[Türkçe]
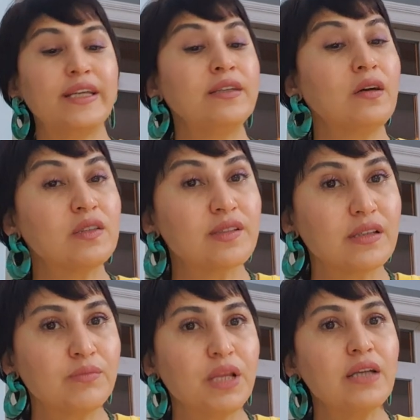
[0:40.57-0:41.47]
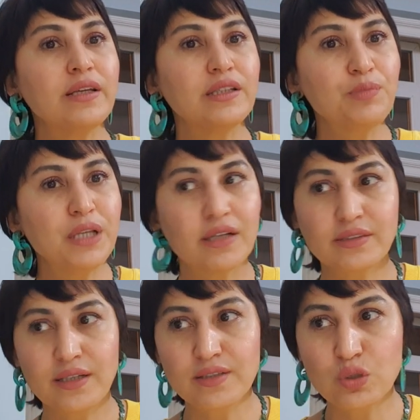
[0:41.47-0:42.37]
Yeni atılımlar, yeni
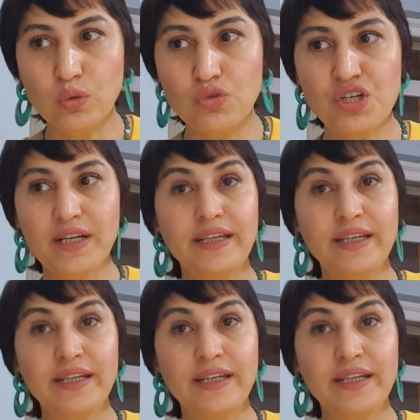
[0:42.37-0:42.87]
planlarınız olacak.